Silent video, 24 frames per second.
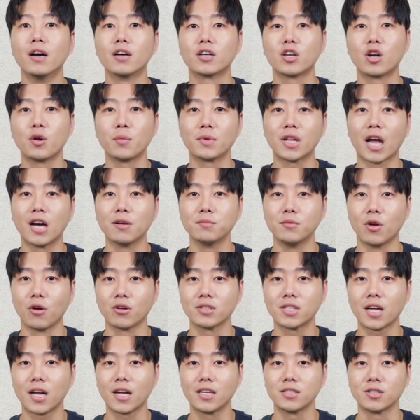그러면 다음
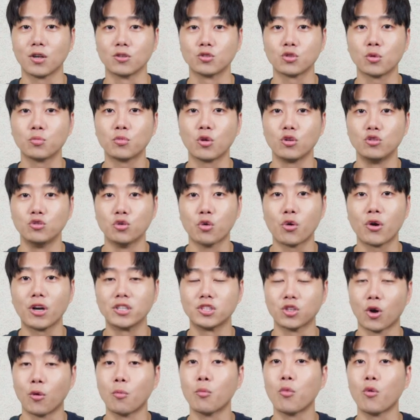영상에서 좀 더 유용한
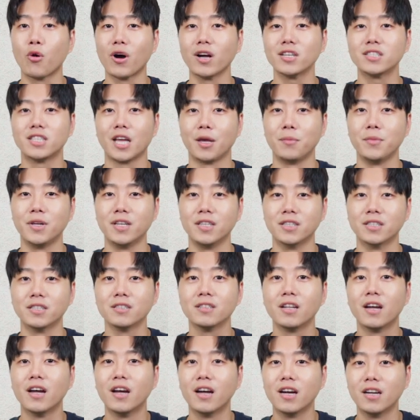정보와
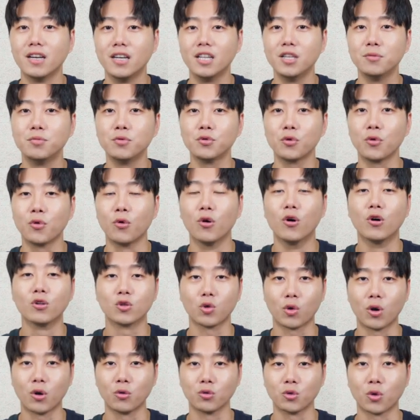재미있는 리뷰로
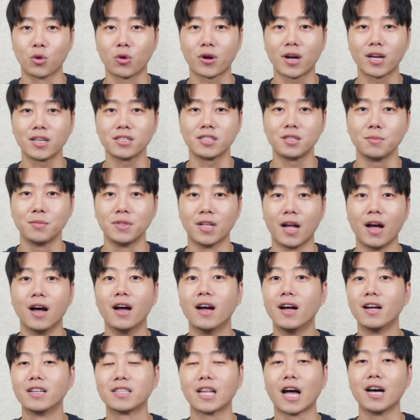돌아오도록 하겠습니다.
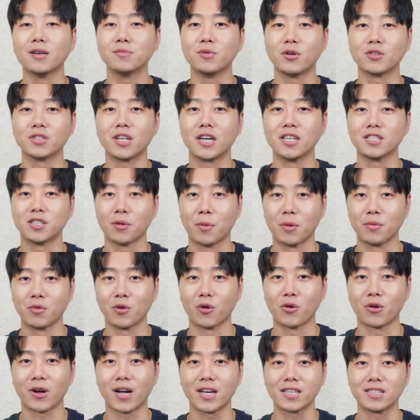다음 영상에서
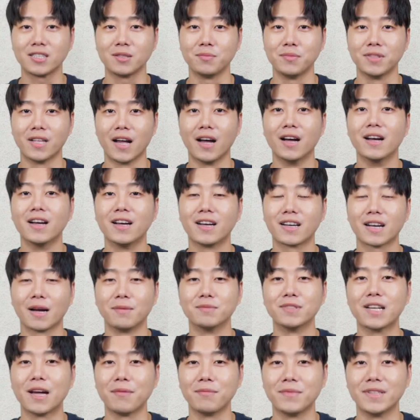뵙도록 하겠습니다.
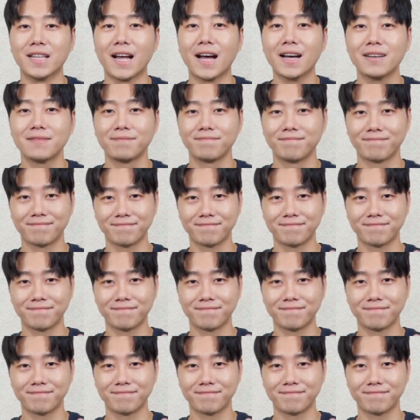감사합니다.